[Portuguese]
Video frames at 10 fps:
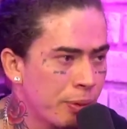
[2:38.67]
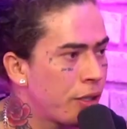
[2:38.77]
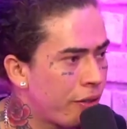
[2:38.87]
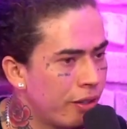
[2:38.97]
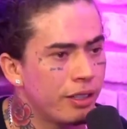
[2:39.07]
porque
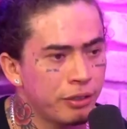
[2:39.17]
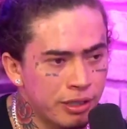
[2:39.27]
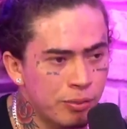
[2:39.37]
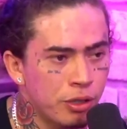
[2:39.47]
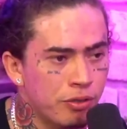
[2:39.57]
eu tava falando,
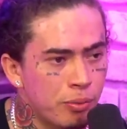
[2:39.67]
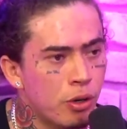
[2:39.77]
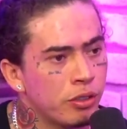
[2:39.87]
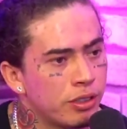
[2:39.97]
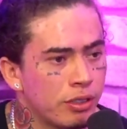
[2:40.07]
Luiz é muito
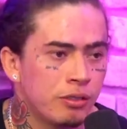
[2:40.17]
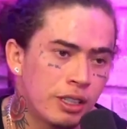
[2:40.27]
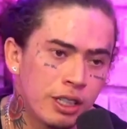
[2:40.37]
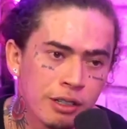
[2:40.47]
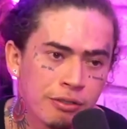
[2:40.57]
famosa, então
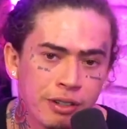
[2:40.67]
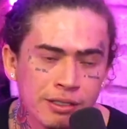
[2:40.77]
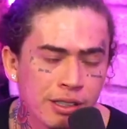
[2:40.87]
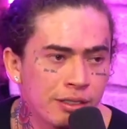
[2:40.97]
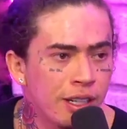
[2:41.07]
lugares,
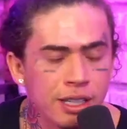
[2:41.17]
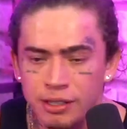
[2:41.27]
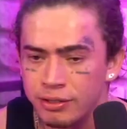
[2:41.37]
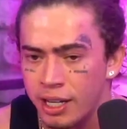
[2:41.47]
fez isso aí, né?